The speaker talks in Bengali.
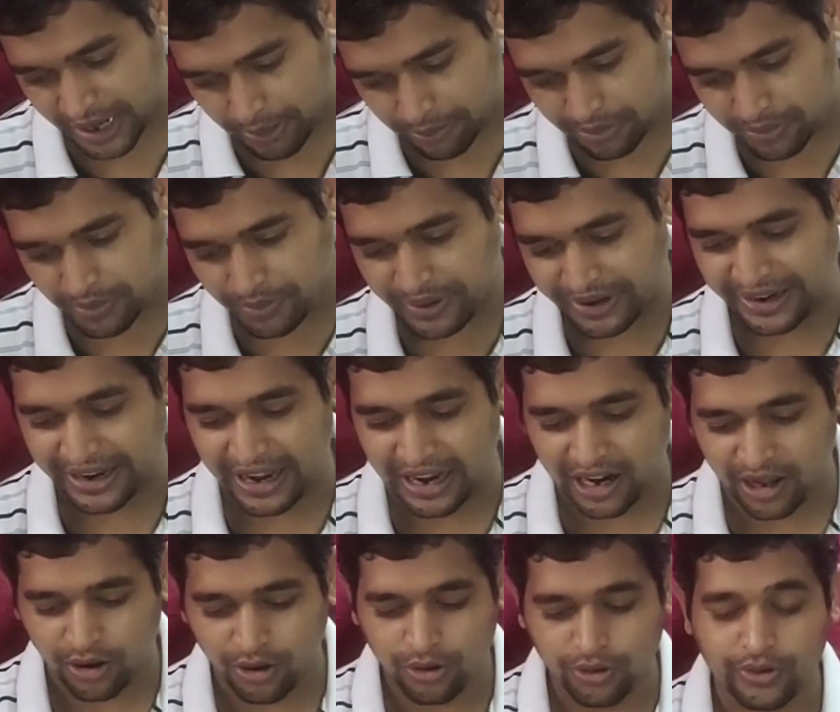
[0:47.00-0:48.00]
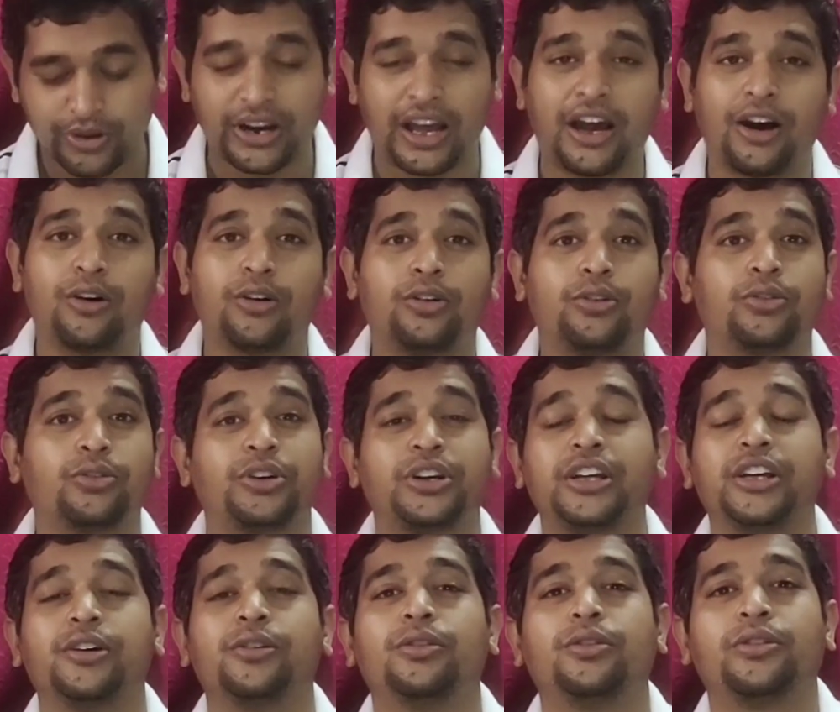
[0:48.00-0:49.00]
কেমনভাবে খেলা হলো না হলো
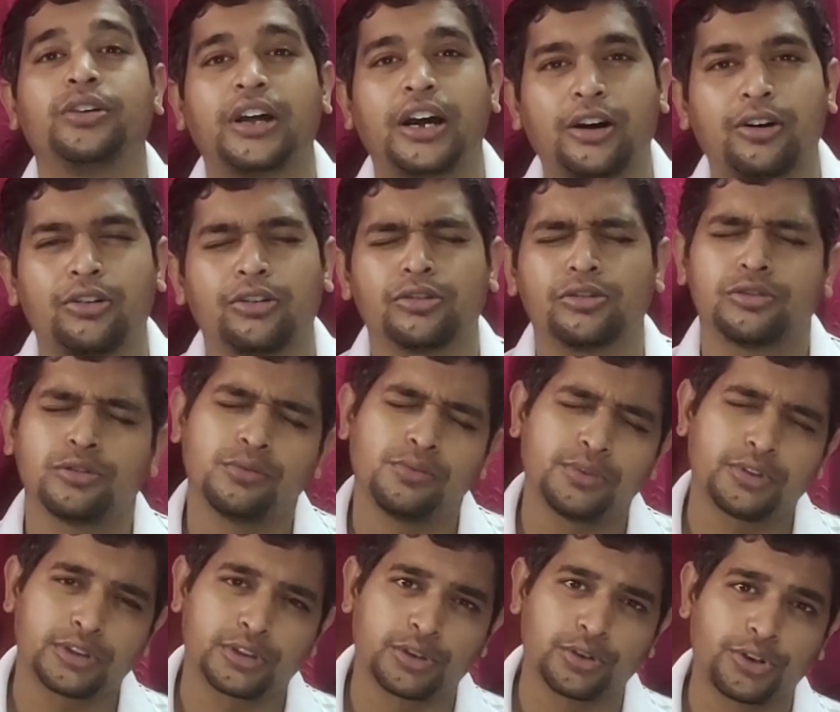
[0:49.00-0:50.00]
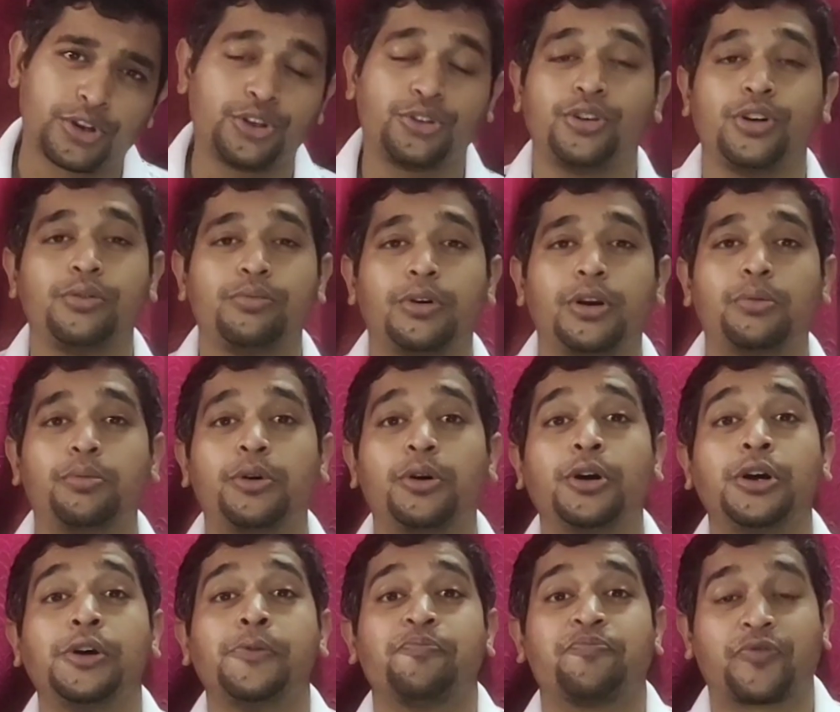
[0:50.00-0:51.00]
কি হলো না হলো সমস্ত কিছুই বলবো
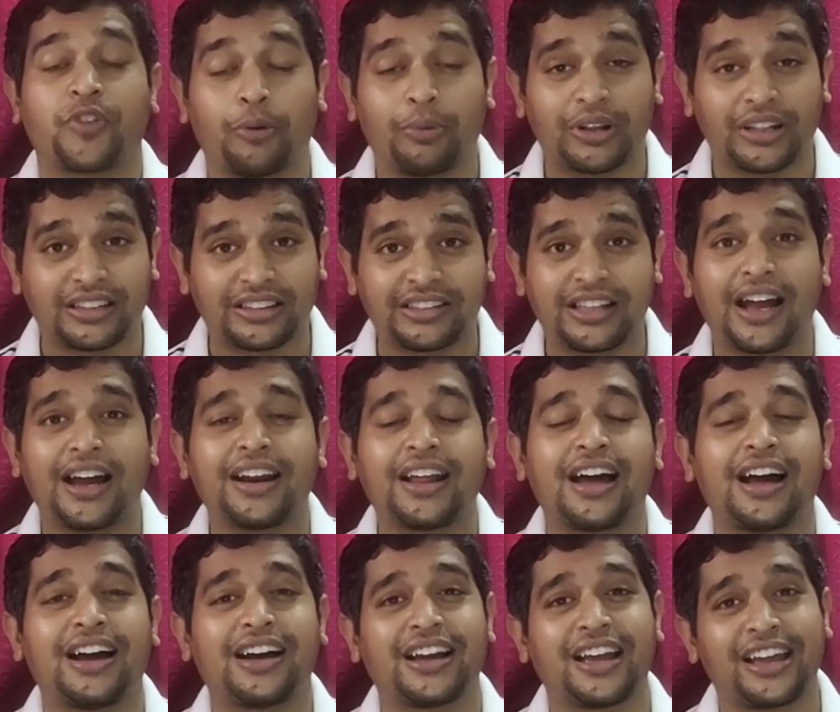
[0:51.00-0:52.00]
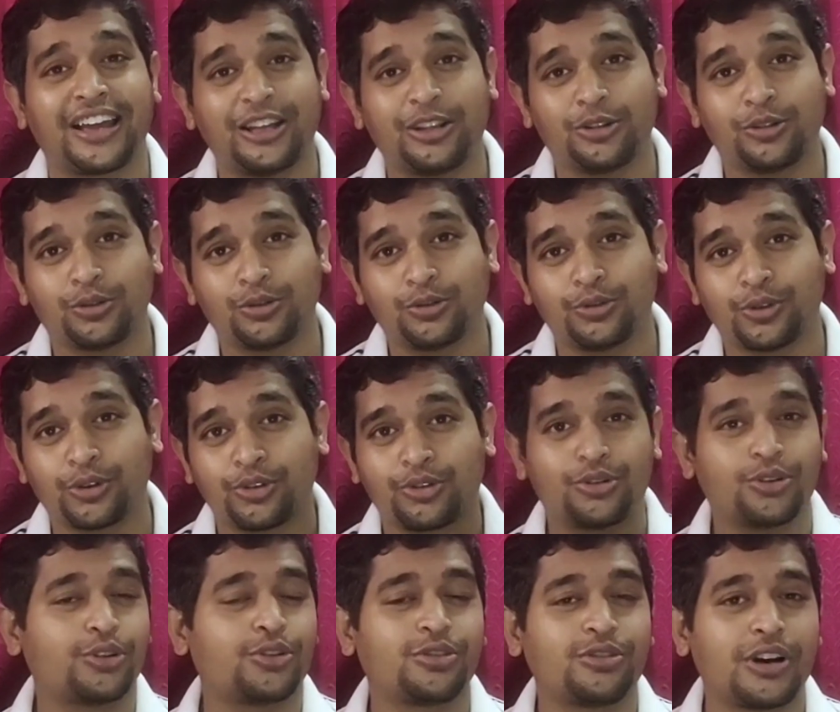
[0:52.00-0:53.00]
তবে তার আগে কিন্তু দুটো
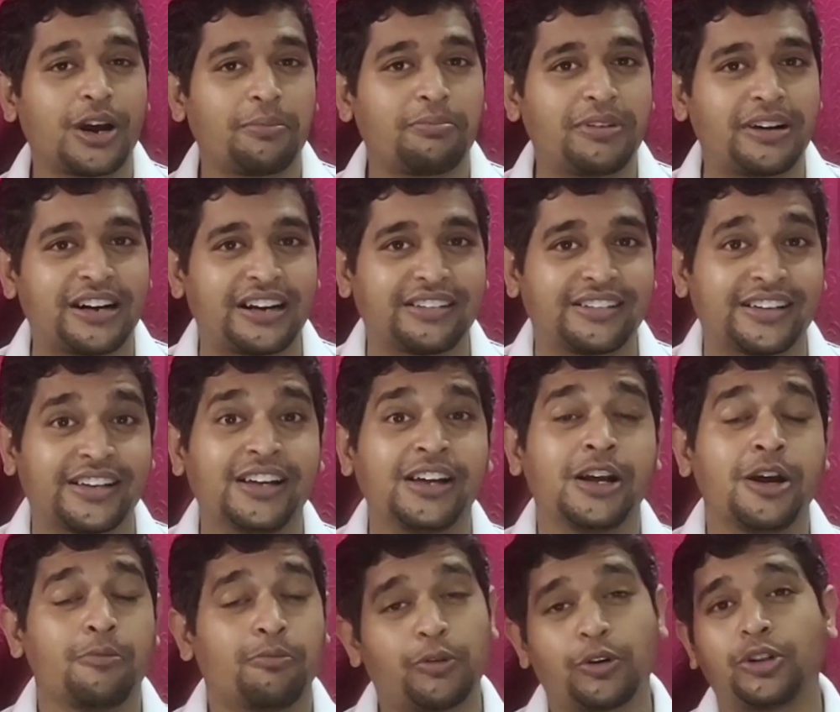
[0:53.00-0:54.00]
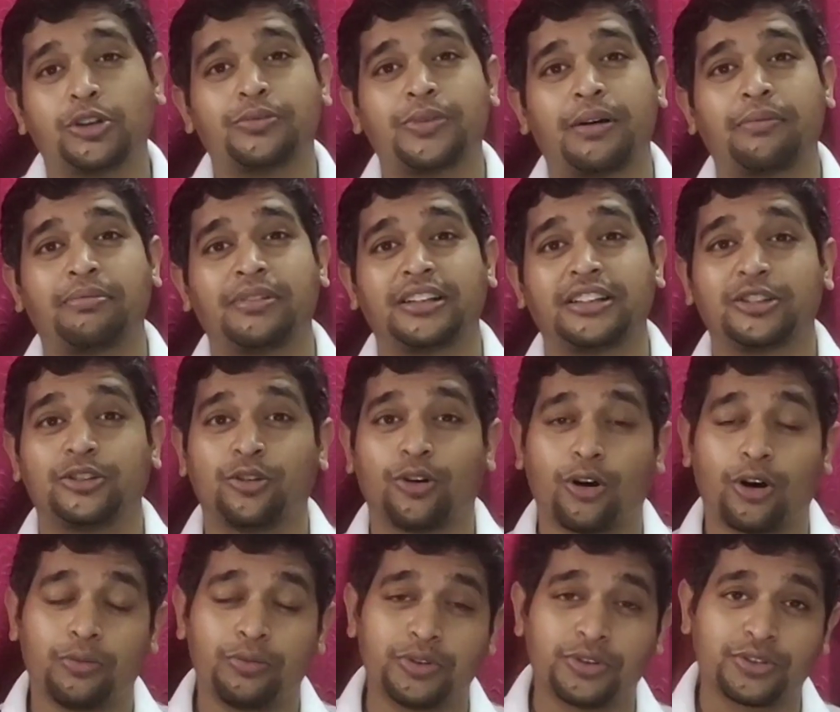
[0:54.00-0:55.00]
ছোট্ট আপডেট আছে প্রথম আপডেট তো
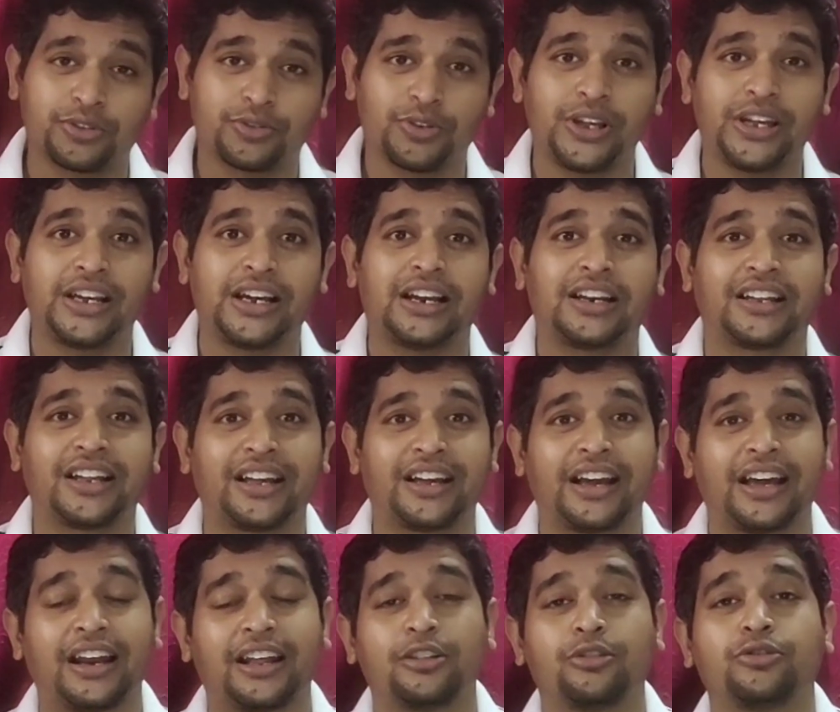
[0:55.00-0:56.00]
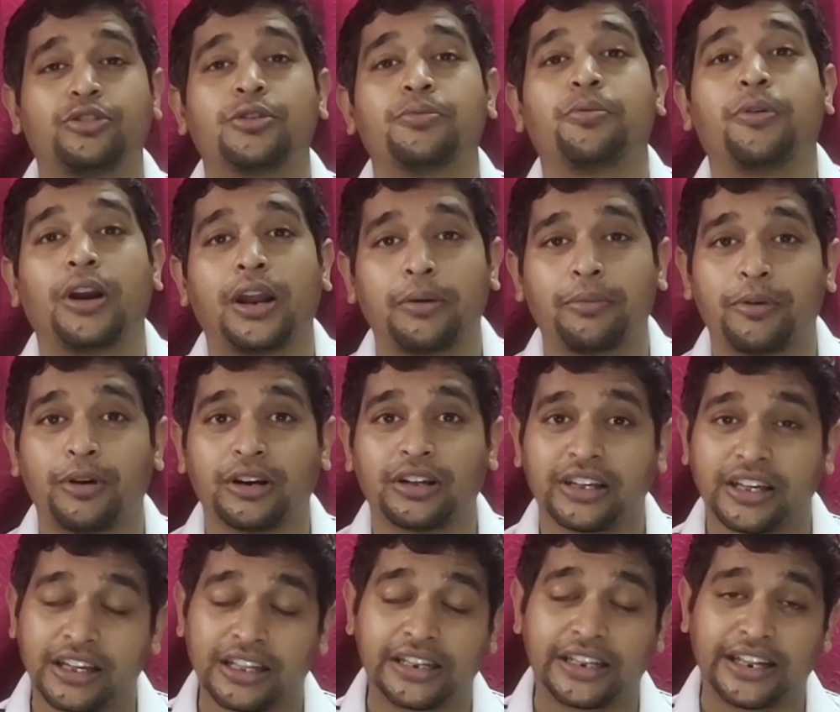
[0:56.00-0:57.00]
অবশ্যই কালকে খেলা দুটোর ফলাফল
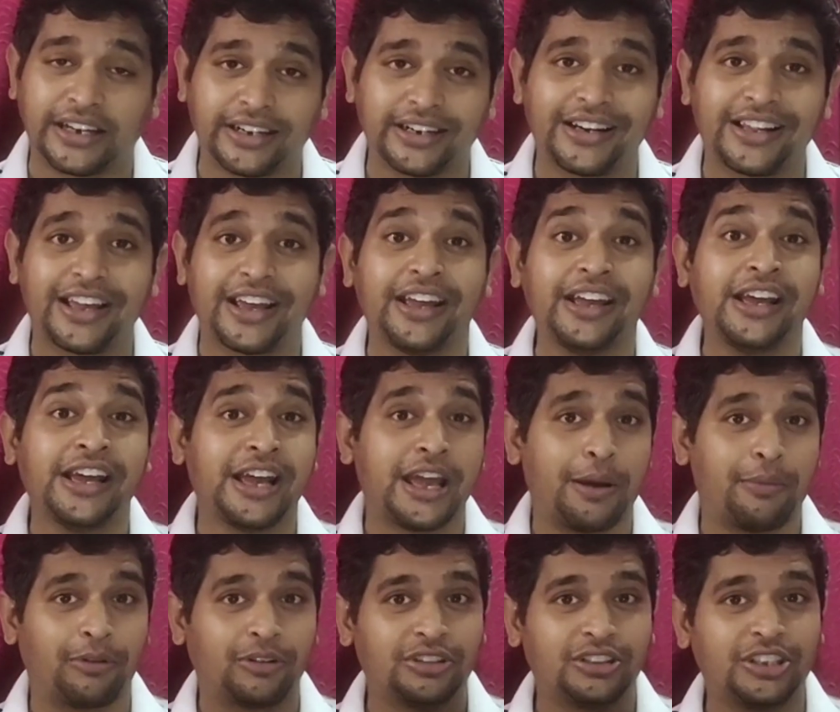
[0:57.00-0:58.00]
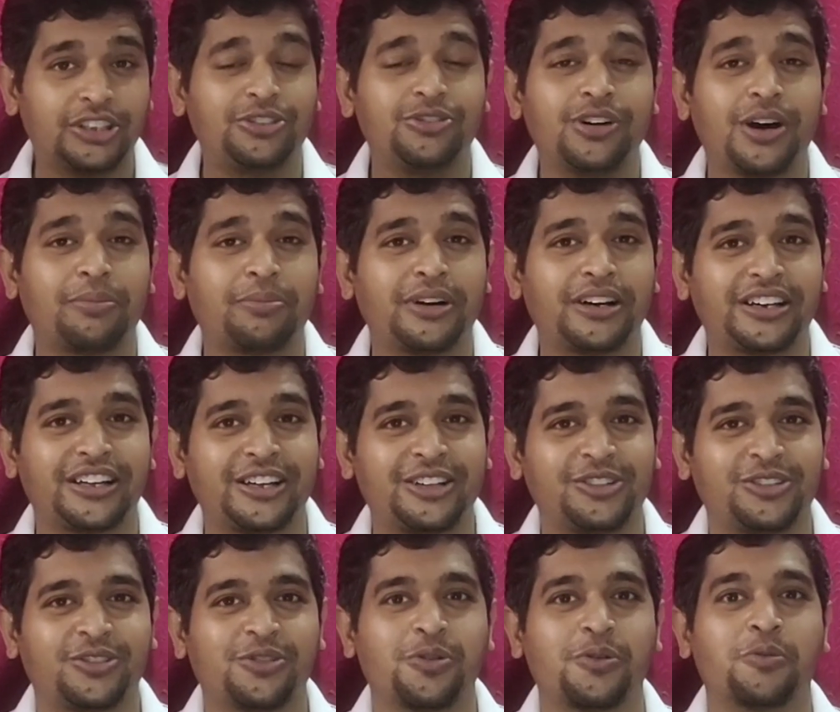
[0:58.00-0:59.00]
কি সেটা নিয়ে এবং দ্বিতীয় আপডেট
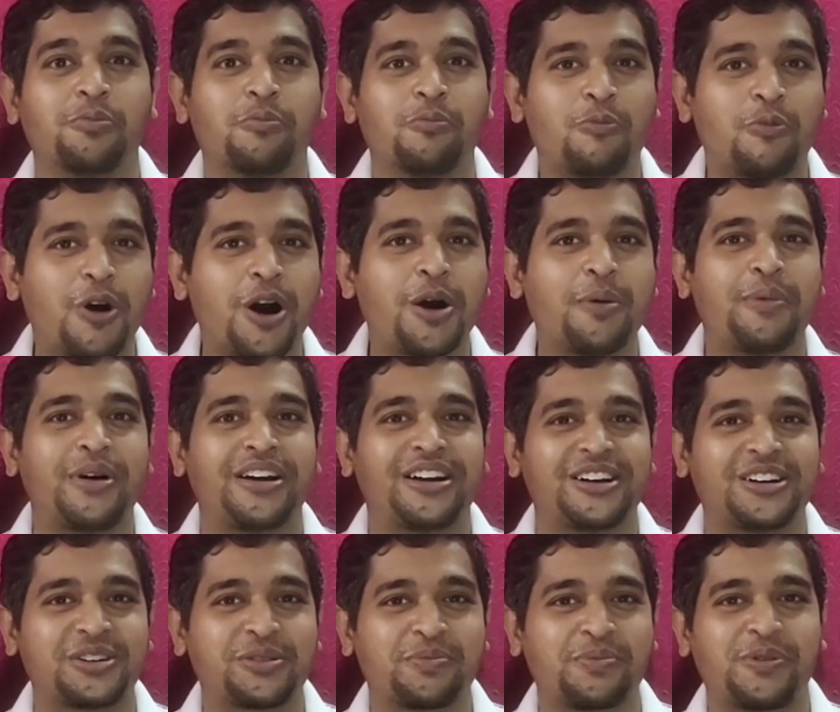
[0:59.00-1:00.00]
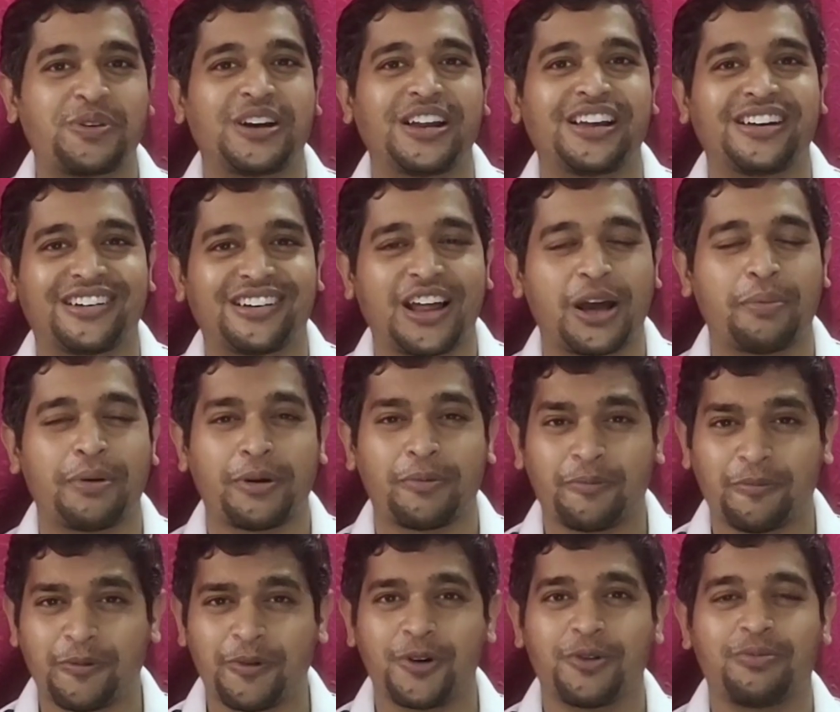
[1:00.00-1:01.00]
কিন্তু মোহামেডান স্পোর্টিং ক্লাবের
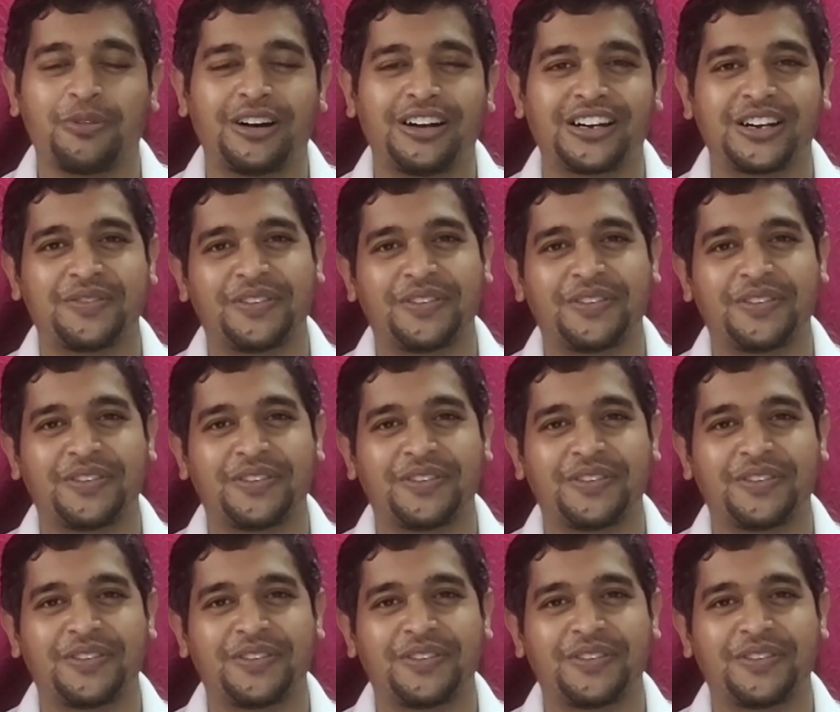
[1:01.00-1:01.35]
ফুটবল